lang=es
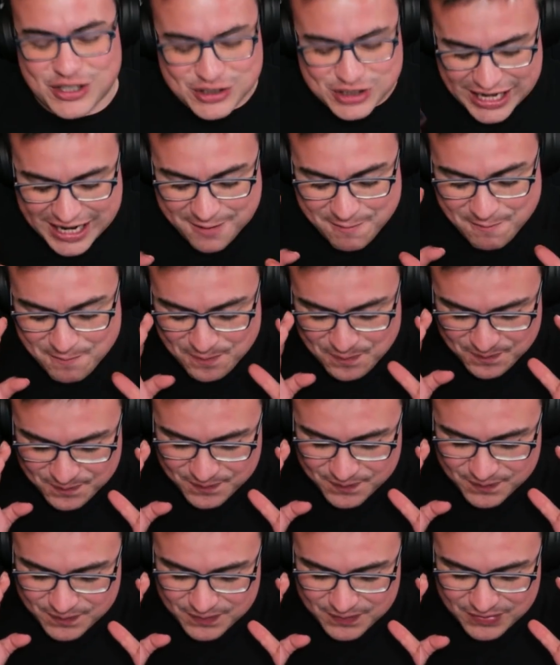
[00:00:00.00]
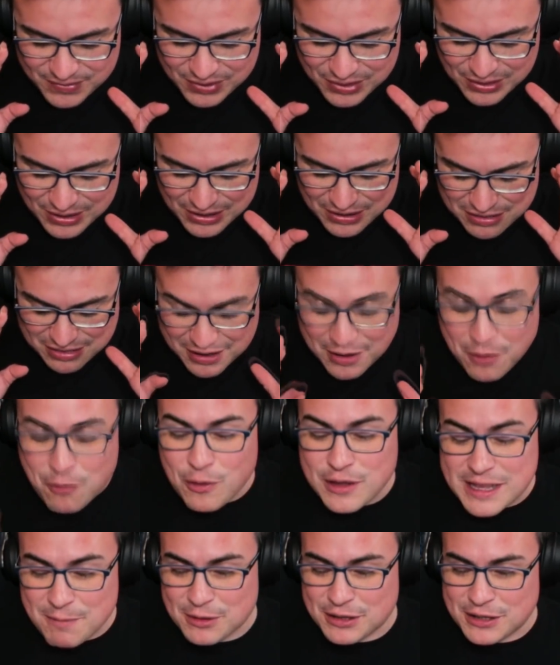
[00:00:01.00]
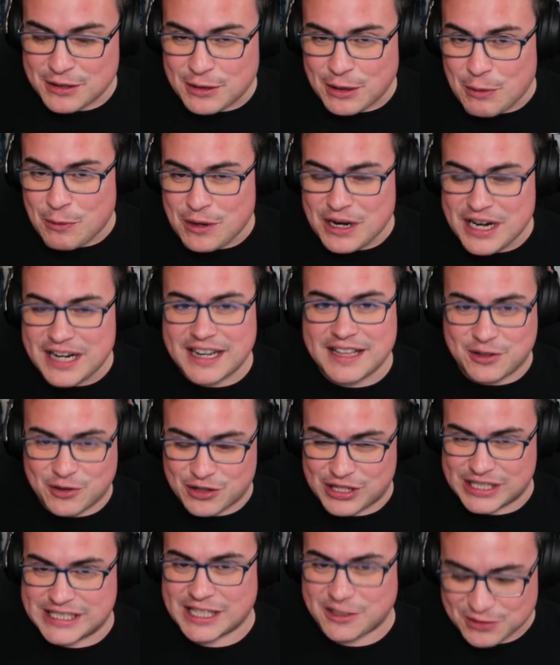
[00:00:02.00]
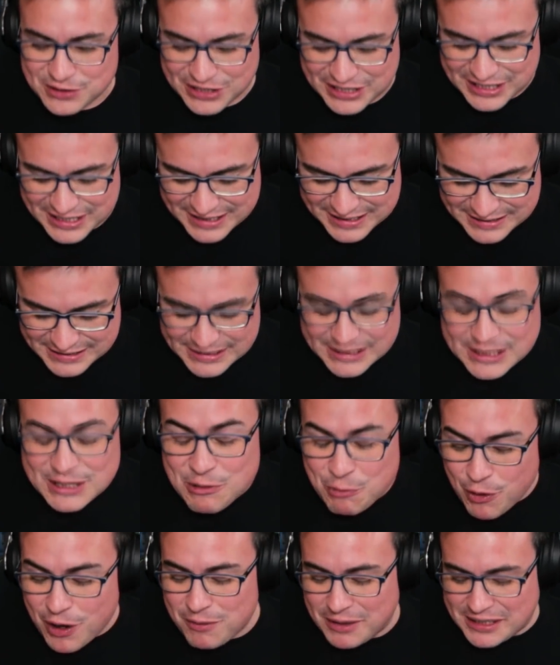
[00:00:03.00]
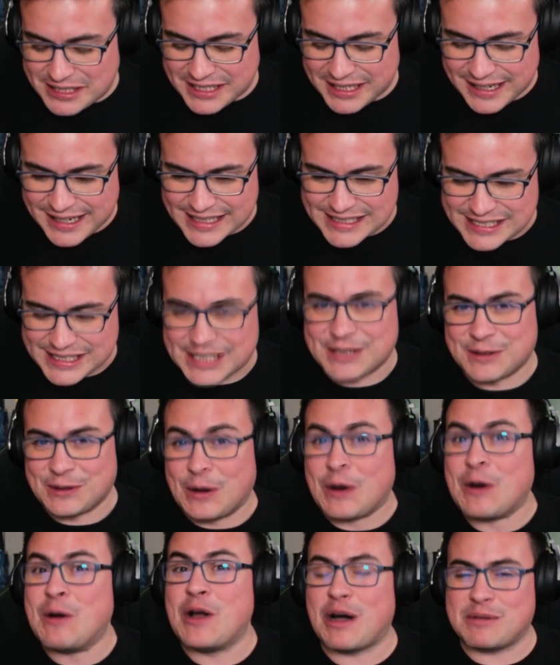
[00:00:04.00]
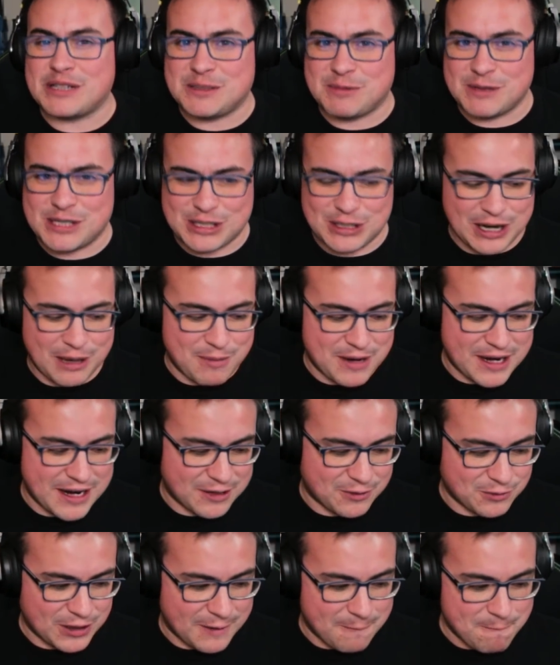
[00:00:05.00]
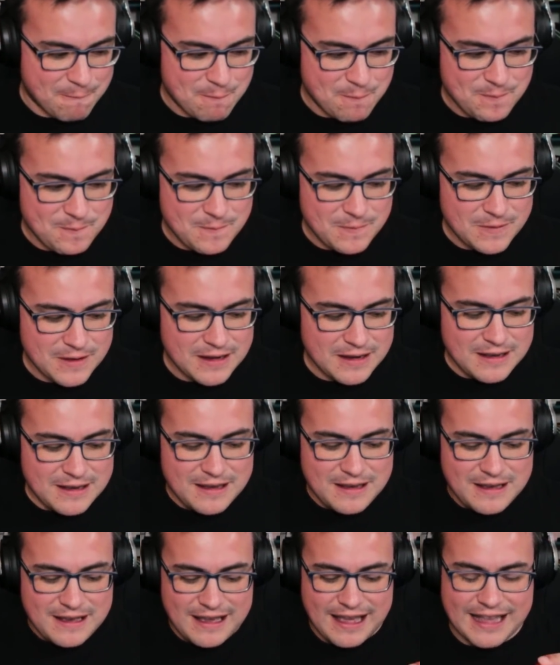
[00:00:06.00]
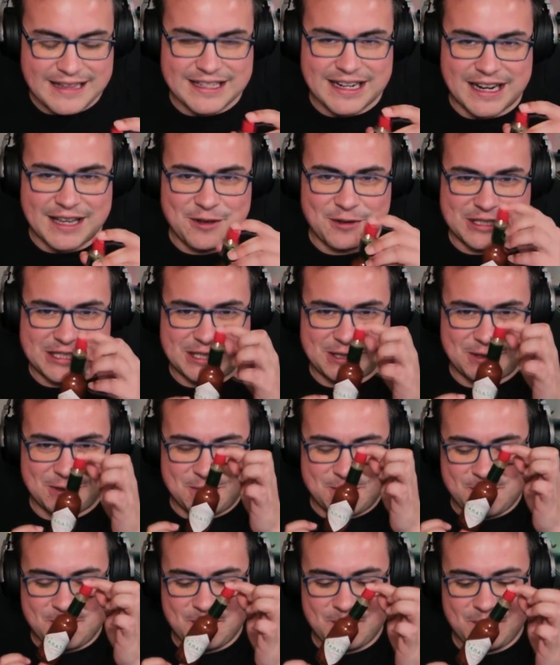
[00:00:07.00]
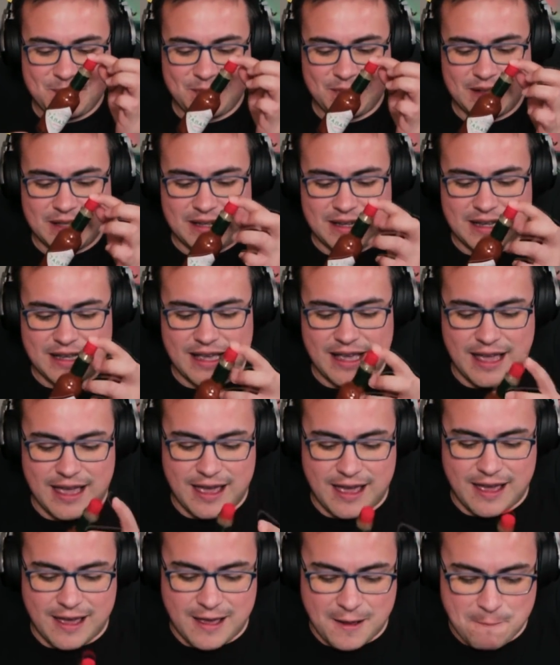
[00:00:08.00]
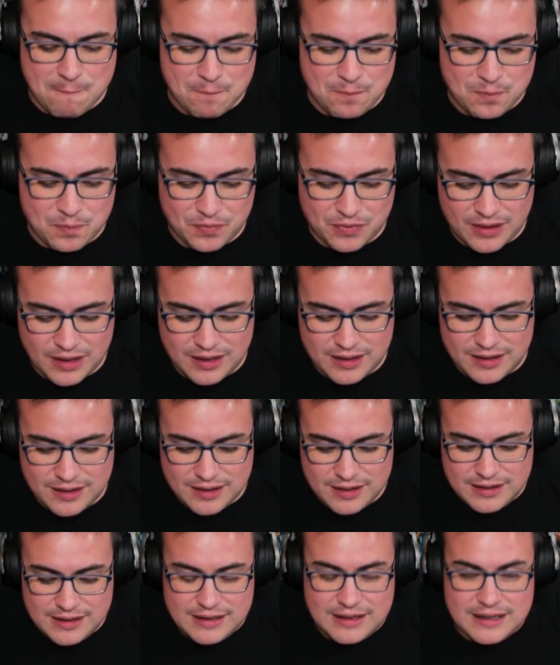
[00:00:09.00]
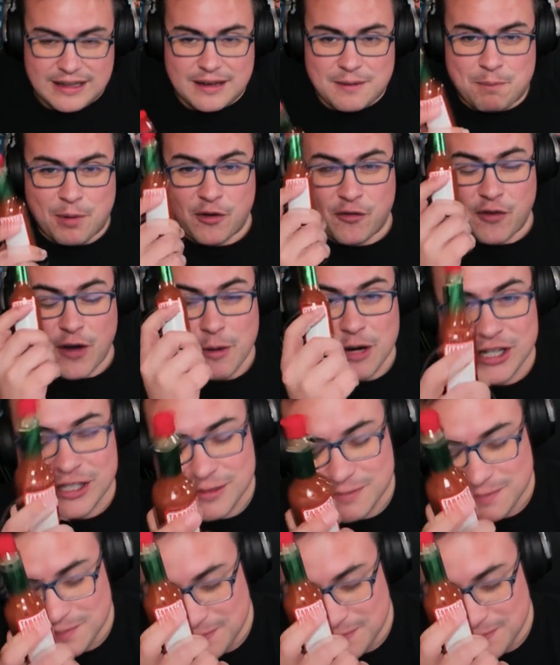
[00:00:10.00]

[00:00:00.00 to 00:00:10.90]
sea, 50% de win rate con esta tontería. ¿Cuál va a ser el castigo? Lo habéis visto en la miniatura. He traído esto. Em, por favor,